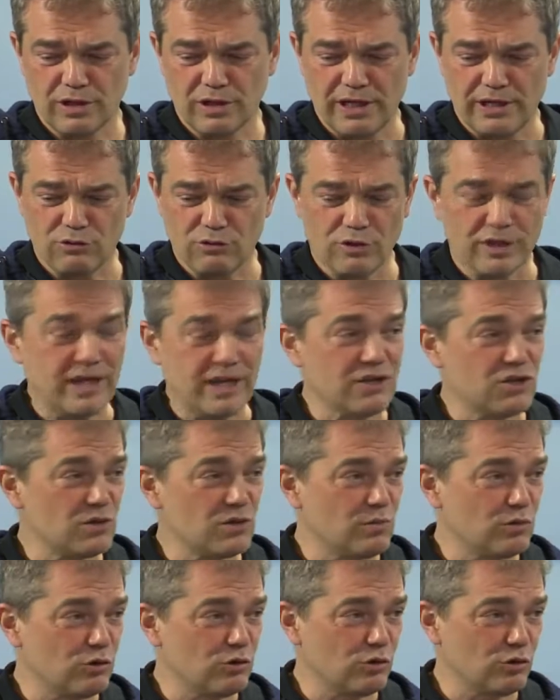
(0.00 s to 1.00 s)
yani
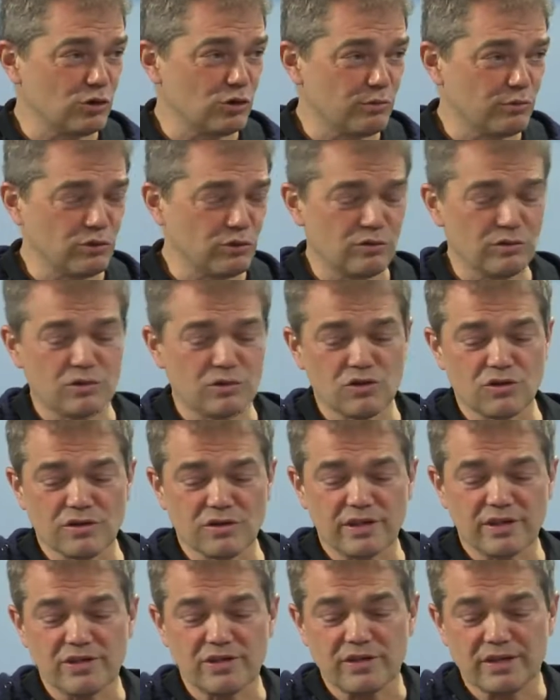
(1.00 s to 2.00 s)
öğrencim de oluyor. Bunun
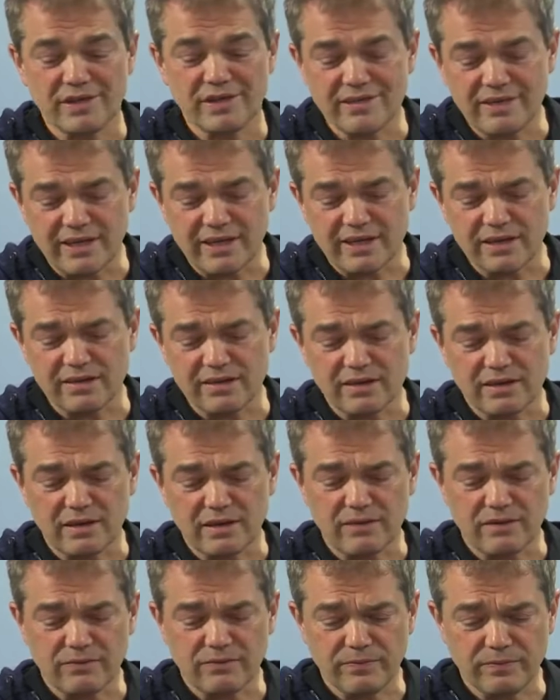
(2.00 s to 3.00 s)
dışında işte
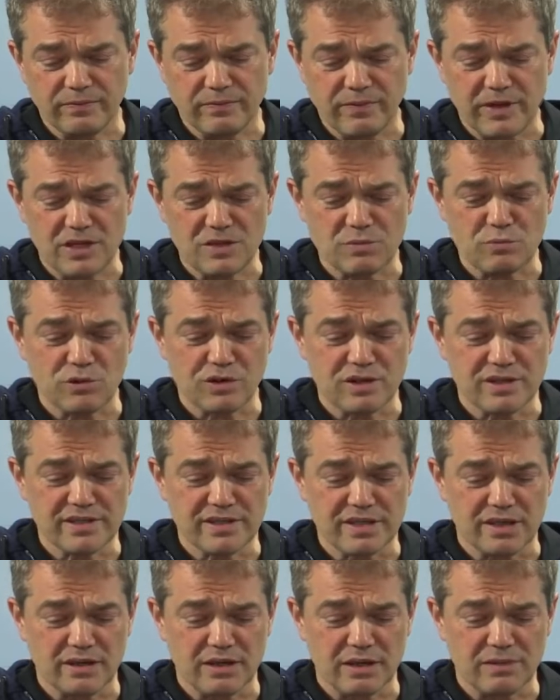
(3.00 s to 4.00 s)
internette, Facebook,
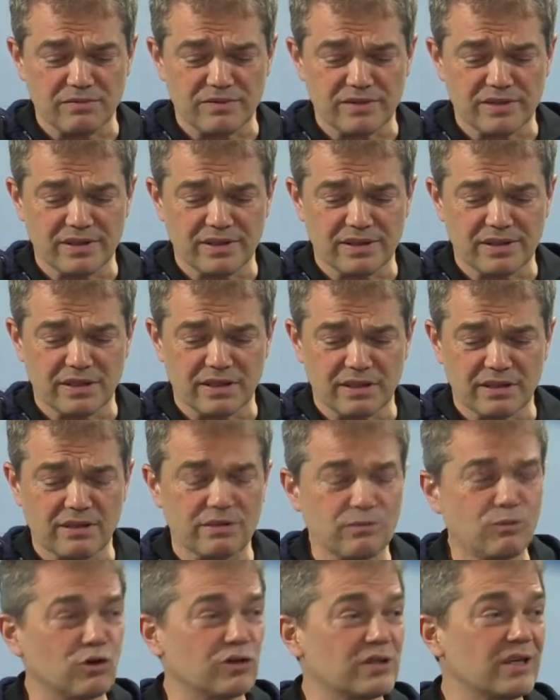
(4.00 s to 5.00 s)
Instagram, Twitter'da da
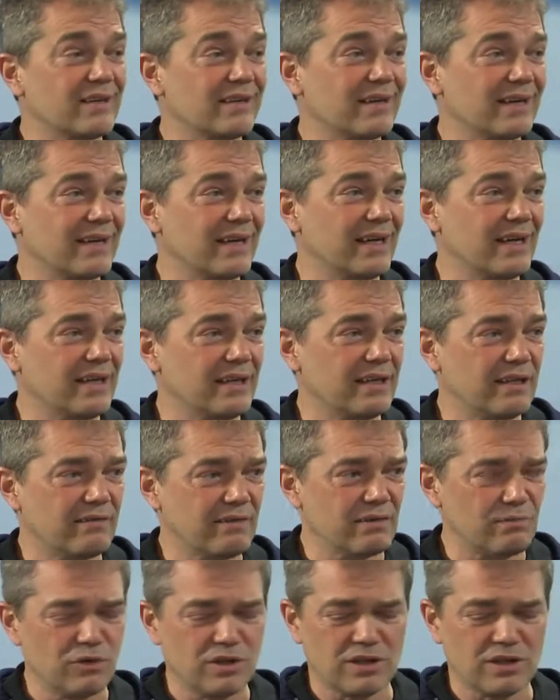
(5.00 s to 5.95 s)
aktifim. Oradan da gelenler var.